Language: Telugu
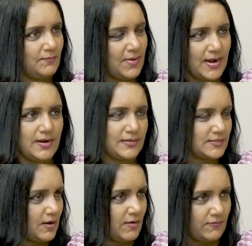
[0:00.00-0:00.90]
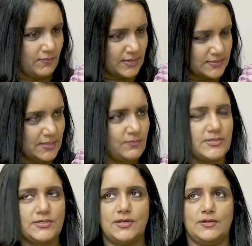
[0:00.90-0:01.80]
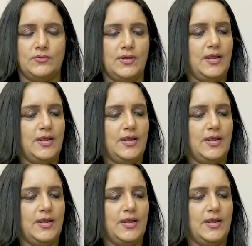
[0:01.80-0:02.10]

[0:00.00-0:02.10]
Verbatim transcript: బ్యాండ్ అసలు అస్సలు మంచిది కాదు